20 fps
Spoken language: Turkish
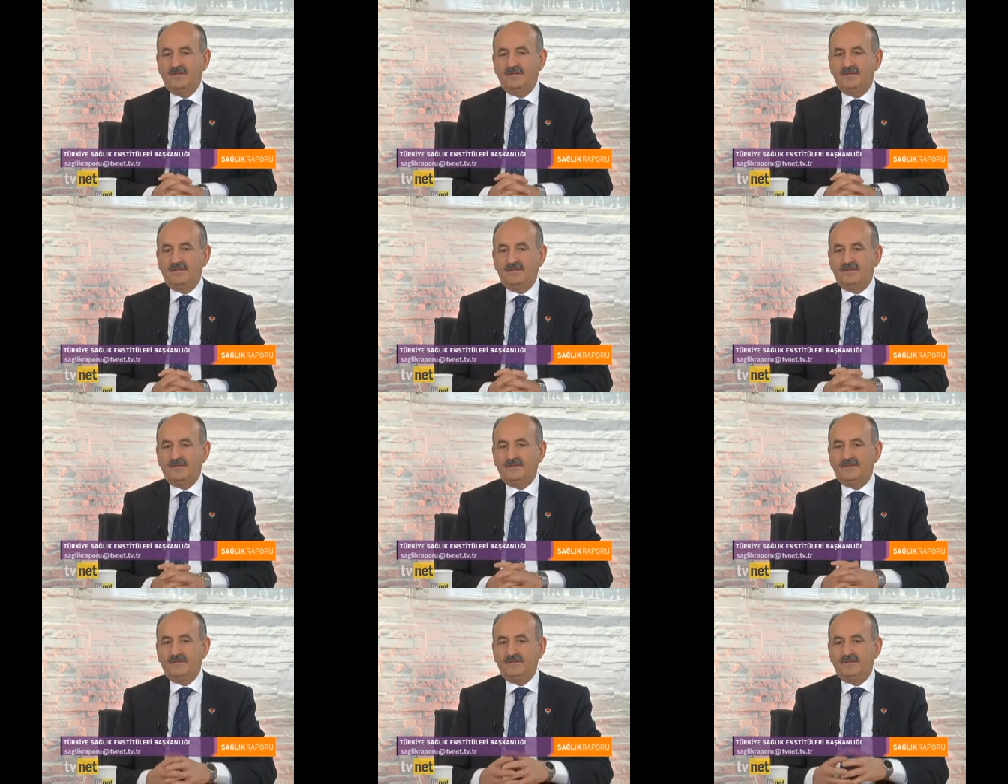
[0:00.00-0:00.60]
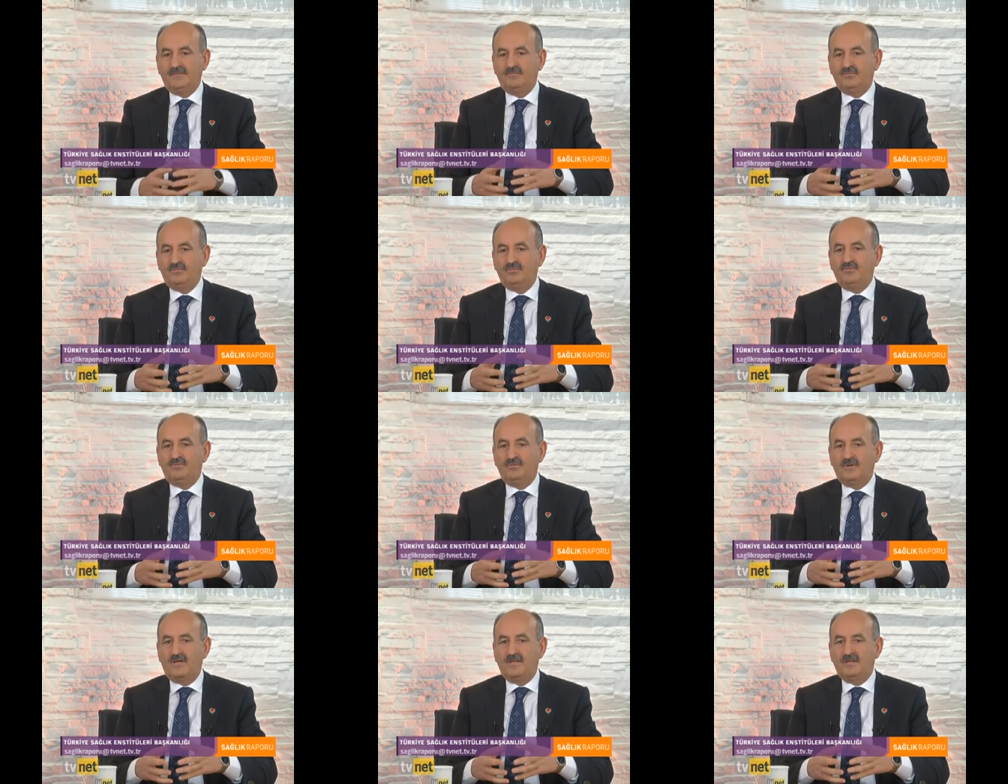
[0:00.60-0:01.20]
E,
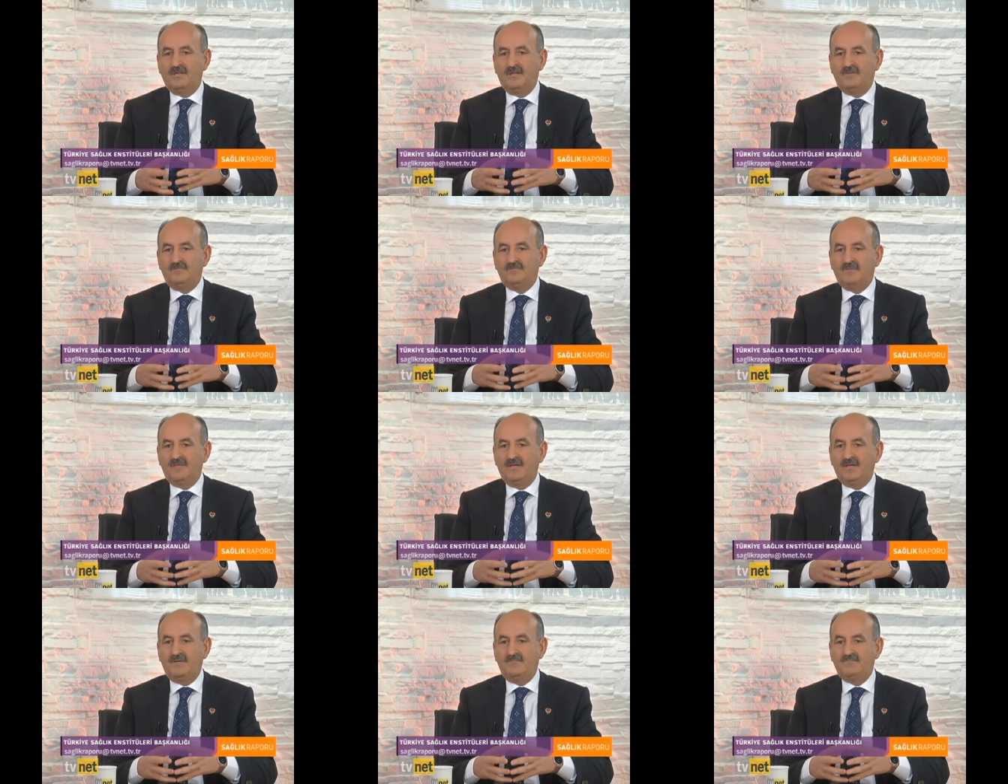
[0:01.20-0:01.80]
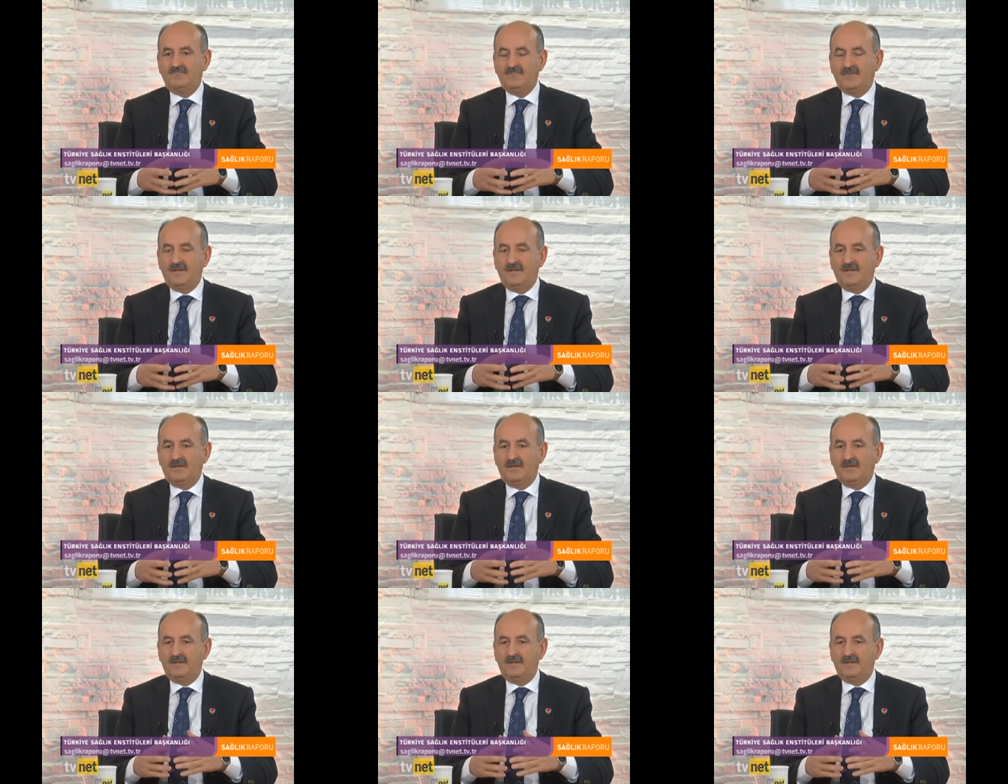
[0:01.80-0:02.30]
bu anlamda e,